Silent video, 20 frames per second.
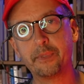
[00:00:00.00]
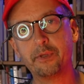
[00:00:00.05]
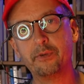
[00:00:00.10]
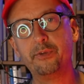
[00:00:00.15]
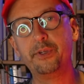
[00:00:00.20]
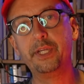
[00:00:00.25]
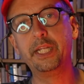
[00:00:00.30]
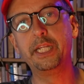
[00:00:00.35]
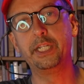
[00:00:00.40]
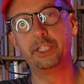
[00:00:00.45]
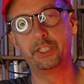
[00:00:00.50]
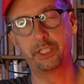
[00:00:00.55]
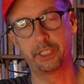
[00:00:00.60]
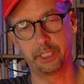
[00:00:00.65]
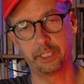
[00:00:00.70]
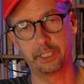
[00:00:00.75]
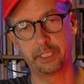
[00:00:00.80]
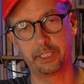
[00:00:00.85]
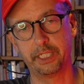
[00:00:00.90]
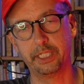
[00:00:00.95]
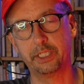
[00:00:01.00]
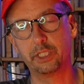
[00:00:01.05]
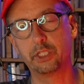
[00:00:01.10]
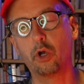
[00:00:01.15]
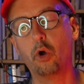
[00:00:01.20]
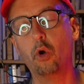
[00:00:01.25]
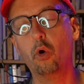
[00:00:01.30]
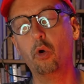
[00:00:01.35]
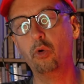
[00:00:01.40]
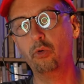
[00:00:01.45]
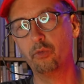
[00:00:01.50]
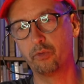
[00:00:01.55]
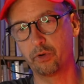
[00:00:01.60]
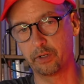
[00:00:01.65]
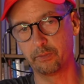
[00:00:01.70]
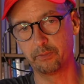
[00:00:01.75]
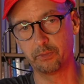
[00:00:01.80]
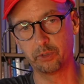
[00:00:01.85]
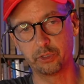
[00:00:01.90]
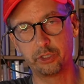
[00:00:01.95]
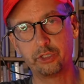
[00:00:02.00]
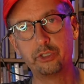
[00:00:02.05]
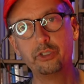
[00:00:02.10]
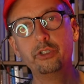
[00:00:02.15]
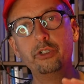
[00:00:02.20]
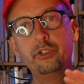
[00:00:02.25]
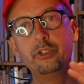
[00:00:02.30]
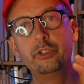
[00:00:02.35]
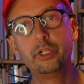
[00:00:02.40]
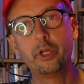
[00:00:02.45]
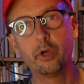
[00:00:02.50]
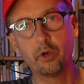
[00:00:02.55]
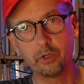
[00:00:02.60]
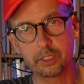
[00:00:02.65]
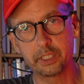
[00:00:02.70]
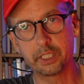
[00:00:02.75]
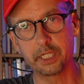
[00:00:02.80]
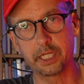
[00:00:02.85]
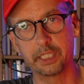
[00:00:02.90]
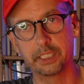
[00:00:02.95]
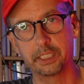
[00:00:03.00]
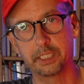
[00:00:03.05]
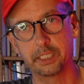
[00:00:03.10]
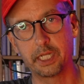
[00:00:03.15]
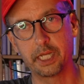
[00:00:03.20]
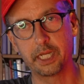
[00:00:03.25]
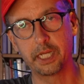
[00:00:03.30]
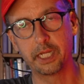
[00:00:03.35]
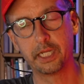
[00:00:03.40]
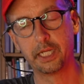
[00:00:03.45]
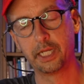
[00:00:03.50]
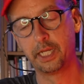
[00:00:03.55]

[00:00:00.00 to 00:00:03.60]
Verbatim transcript: finish, it's over もう終了って感じですね